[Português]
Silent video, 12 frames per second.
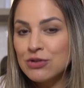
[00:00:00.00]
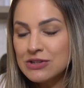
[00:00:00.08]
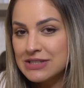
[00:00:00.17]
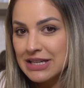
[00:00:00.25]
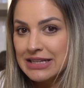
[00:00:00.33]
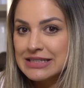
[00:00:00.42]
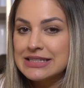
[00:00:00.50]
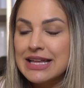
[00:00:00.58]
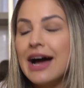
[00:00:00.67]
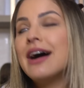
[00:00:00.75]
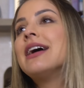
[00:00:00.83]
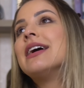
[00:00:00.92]
vocês,
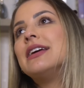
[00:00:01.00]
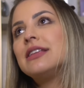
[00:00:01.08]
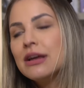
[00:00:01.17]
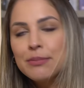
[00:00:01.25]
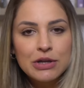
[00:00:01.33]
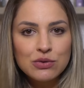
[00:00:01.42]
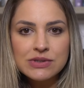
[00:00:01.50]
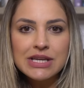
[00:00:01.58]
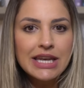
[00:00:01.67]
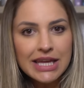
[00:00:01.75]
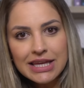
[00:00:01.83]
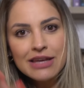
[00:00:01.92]
tá? E também não
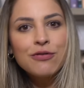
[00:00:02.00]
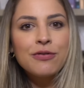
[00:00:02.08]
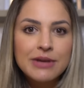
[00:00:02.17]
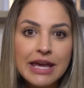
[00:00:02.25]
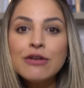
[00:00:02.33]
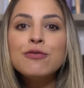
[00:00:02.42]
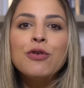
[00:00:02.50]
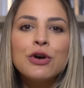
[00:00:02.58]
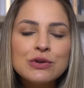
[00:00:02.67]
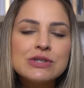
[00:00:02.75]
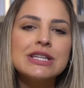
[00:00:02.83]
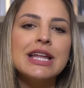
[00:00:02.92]
sei nem que, quem
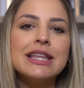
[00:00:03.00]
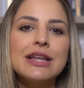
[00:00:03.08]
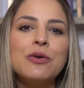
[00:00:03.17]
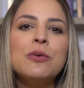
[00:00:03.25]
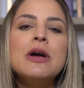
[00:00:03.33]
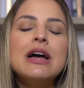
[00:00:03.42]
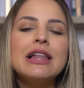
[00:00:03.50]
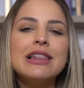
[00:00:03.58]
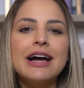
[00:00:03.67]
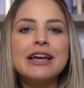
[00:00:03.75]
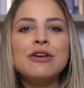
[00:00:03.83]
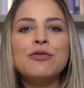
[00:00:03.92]
foi o cidadão
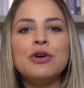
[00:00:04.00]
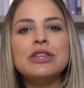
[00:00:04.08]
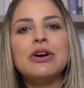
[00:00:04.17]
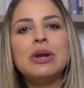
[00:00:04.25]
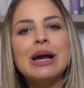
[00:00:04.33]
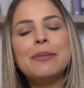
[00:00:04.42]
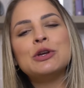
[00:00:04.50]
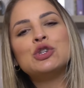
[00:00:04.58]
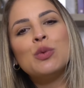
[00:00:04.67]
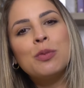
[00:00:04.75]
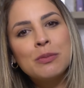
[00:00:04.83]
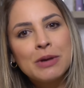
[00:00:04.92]
lá que foi
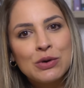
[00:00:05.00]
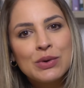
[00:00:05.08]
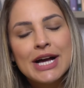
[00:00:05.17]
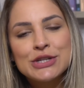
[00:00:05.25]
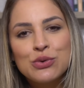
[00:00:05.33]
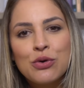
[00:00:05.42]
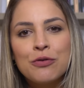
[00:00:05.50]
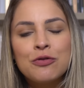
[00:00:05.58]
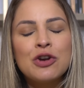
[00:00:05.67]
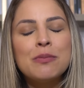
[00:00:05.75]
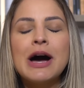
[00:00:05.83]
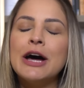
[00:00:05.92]
teoricamente o primeiro caso
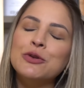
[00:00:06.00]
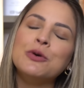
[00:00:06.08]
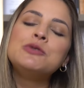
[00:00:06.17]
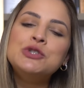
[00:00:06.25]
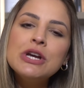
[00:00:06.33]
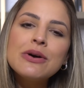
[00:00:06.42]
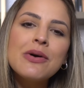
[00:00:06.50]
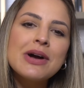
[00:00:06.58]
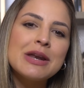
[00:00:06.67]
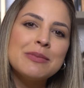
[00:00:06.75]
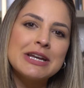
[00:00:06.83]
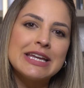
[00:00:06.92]
confirmado. De
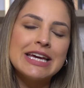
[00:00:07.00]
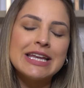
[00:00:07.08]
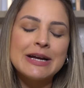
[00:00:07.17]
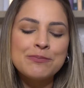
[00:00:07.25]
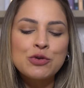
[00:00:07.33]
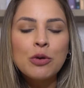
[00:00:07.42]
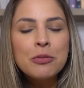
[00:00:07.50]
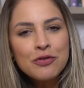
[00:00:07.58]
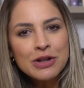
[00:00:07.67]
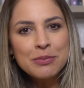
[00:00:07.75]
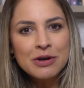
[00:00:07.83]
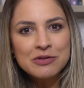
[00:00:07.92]
qualquer maneira, como eu
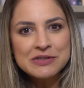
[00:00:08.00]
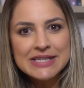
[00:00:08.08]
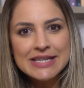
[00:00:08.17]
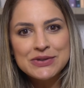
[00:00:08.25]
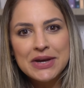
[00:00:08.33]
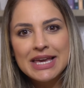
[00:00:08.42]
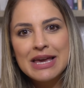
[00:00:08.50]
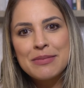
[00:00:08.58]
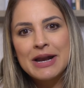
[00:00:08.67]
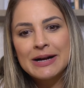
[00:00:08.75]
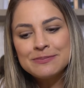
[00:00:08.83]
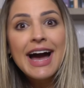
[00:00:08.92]
falei para vocês, eu ia
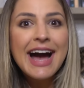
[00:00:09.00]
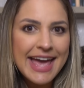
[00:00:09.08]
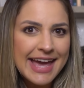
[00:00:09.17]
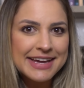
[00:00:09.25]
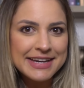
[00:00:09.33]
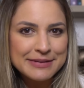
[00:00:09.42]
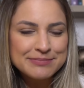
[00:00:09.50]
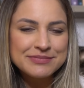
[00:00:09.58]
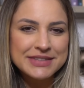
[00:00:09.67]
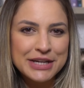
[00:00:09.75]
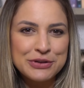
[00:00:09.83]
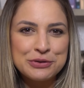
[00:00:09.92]
quebrar a regra,
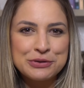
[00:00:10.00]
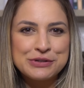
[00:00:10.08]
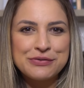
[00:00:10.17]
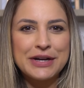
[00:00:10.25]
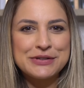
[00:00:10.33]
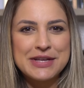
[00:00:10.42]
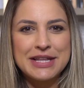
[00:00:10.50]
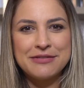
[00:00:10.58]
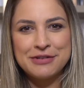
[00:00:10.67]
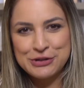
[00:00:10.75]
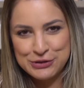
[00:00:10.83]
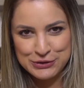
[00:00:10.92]
né, dos fatos
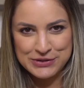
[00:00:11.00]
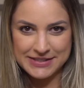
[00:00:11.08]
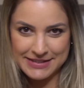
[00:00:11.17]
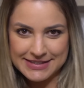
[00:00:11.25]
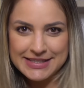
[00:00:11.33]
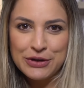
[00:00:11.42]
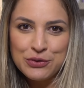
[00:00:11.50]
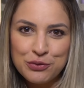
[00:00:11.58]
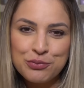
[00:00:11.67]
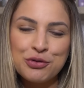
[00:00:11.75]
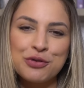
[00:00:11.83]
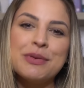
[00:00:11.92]
relevantes sendo
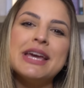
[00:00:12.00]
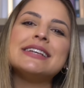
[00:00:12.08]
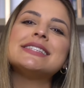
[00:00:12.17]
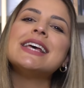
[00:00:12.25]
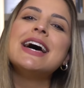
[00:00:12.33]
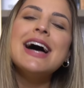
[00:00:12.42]
um por mês,